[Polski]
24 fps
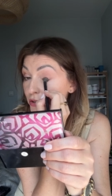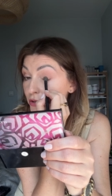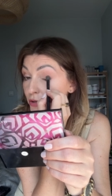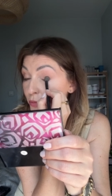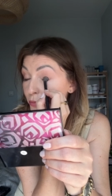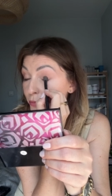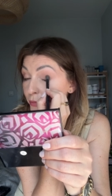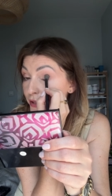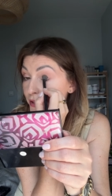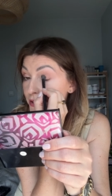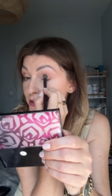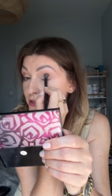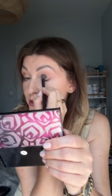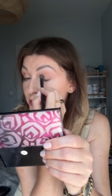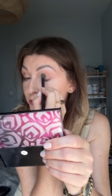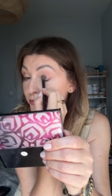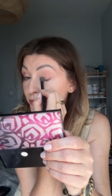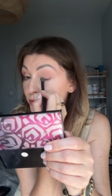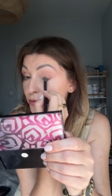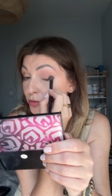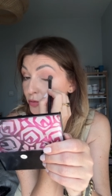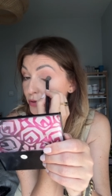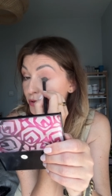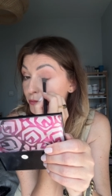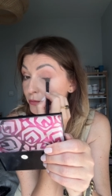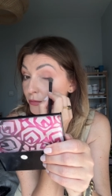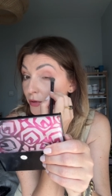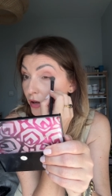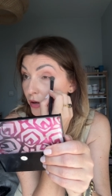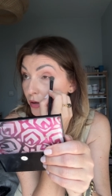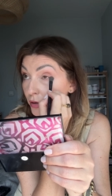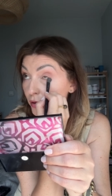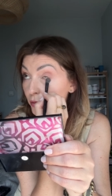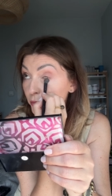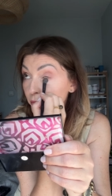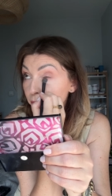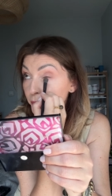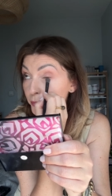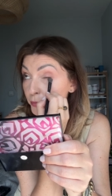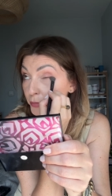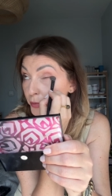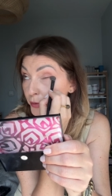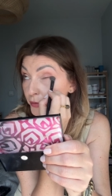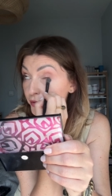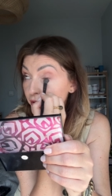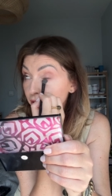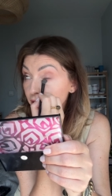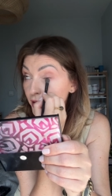to miejsce, w którym
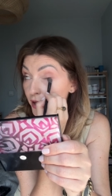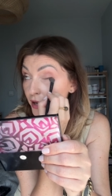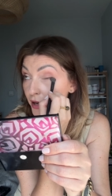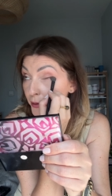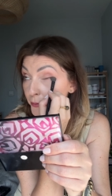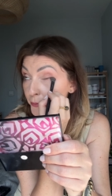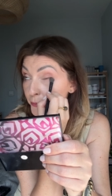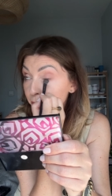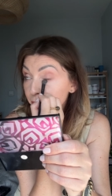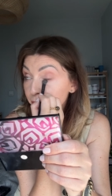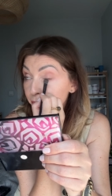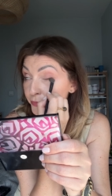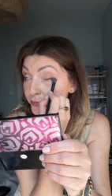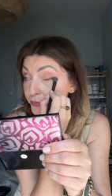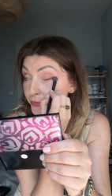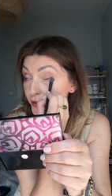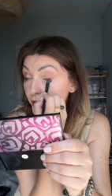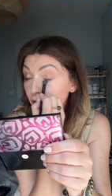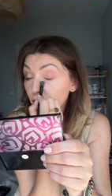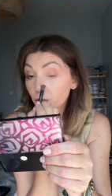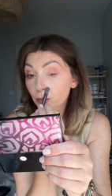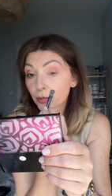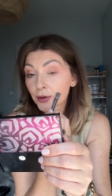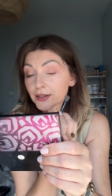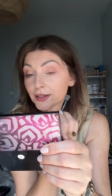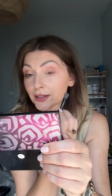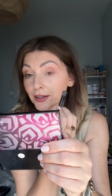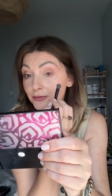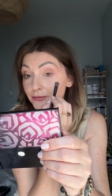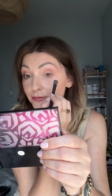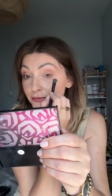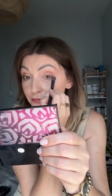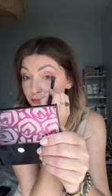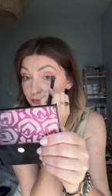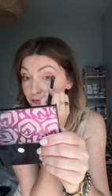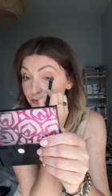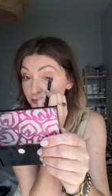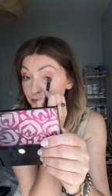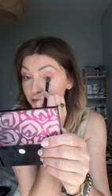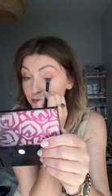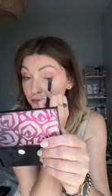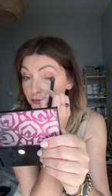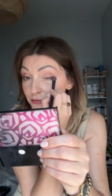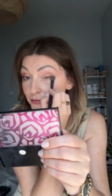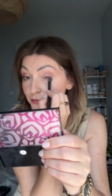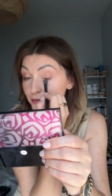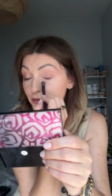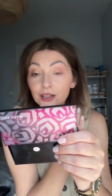powieka opada.
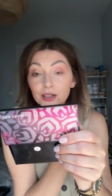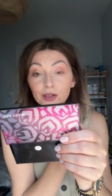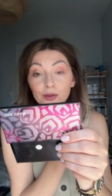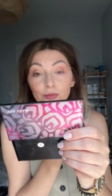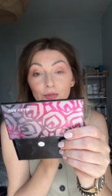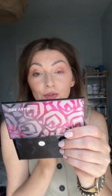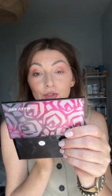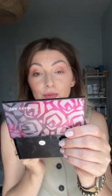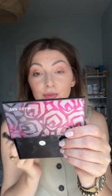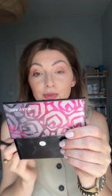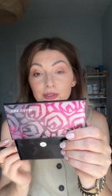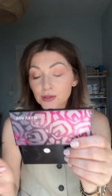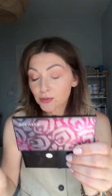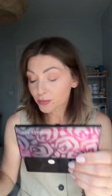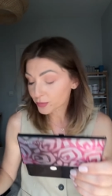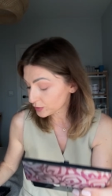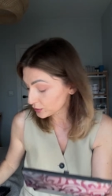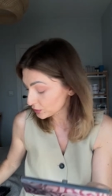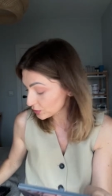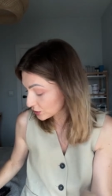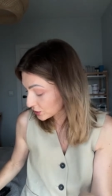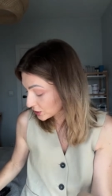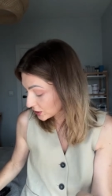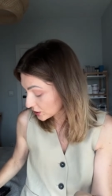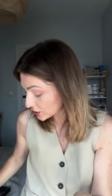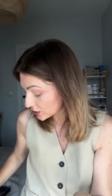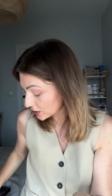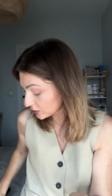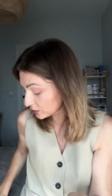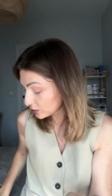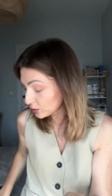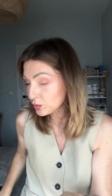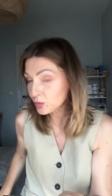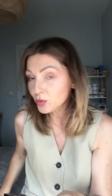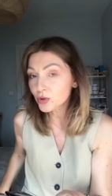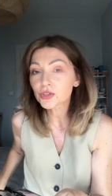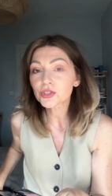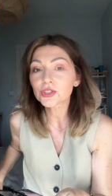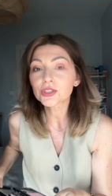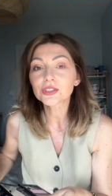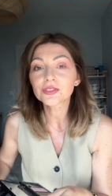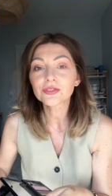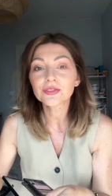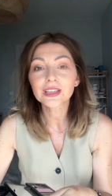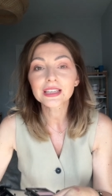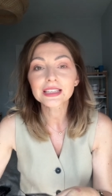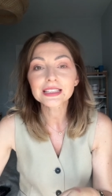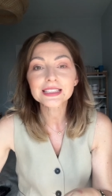Możemy sobie troszeczkę
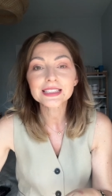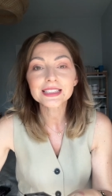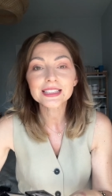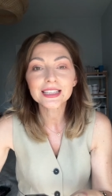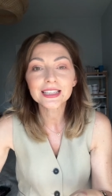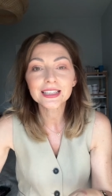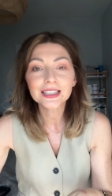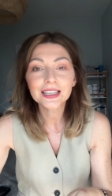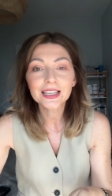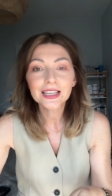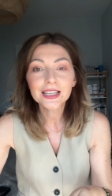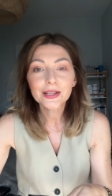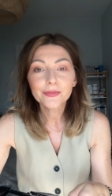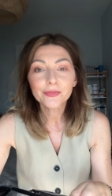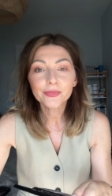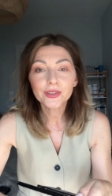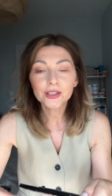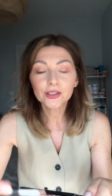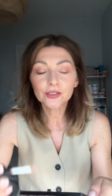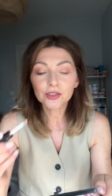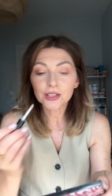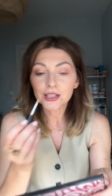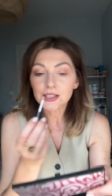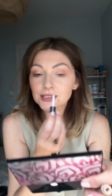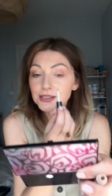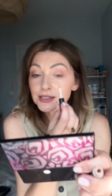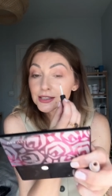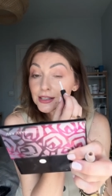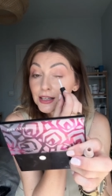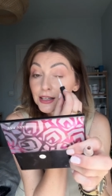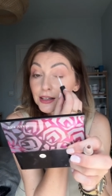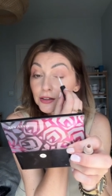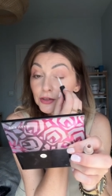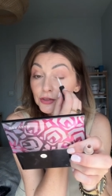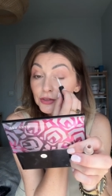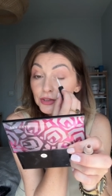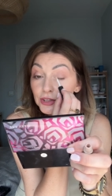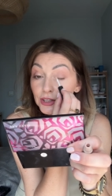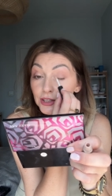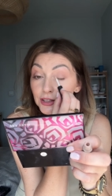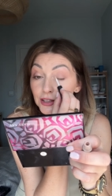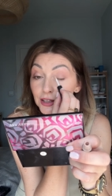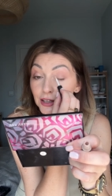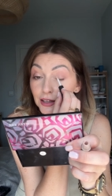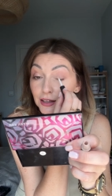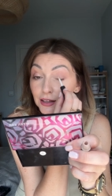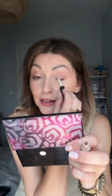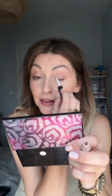dołożyć więcej tego jasnego
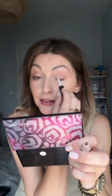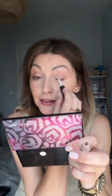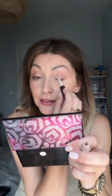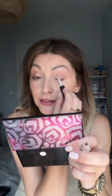cienia.